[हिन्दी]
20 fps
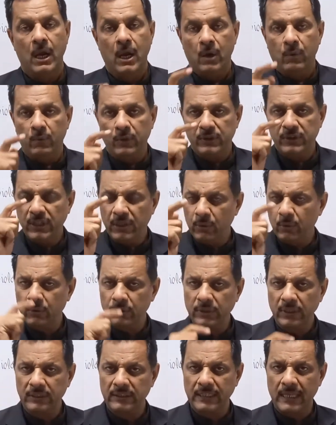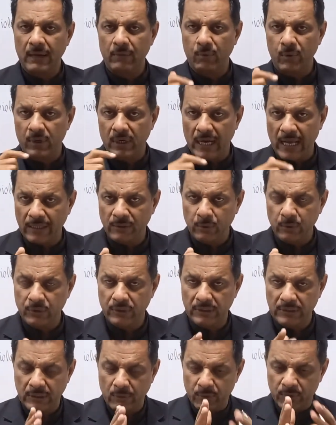वो दिन हो सकता है वो रात हो
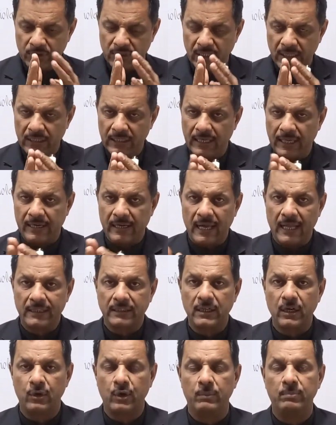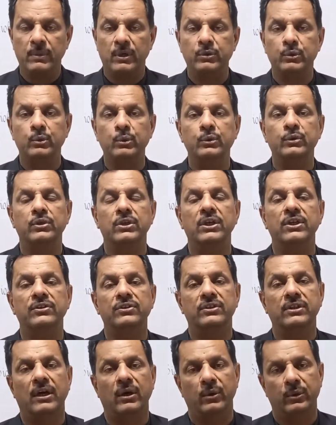सकता है वो दिन या रात का कोई मखसूस
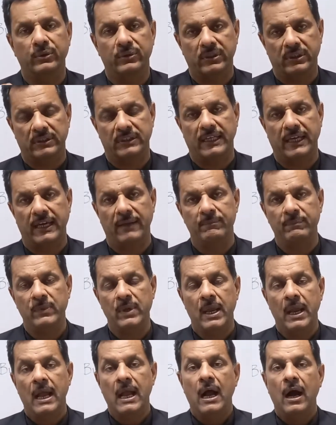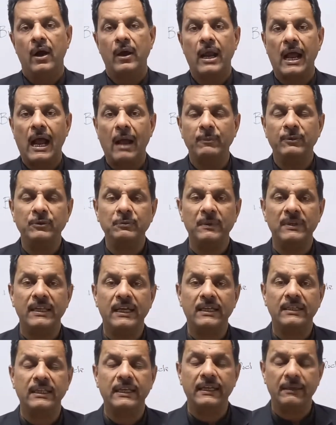हिस्सा हो सकता है और आप इसमें
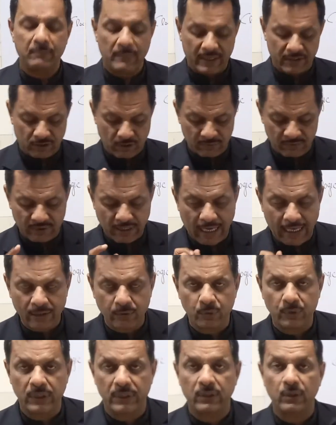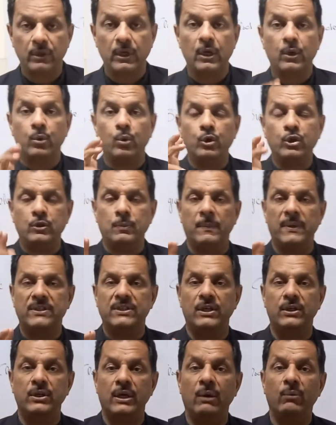देखते हैं मैं इसकी मिसाल यूँ देता हूँ कि कुछ
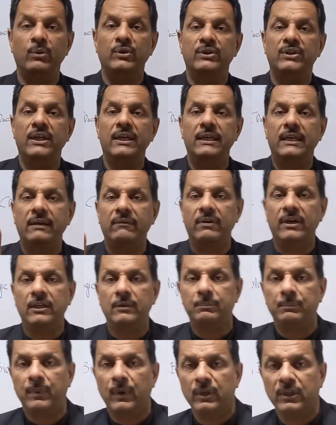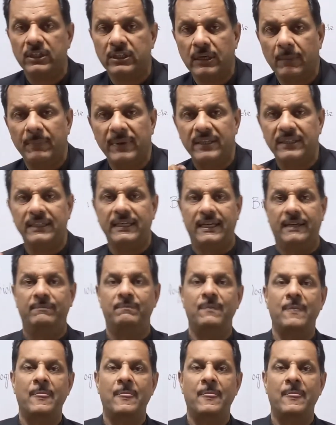बच्चे जो हैं वो दिन के वक्त बहुत अच्छा पढ़ते हैं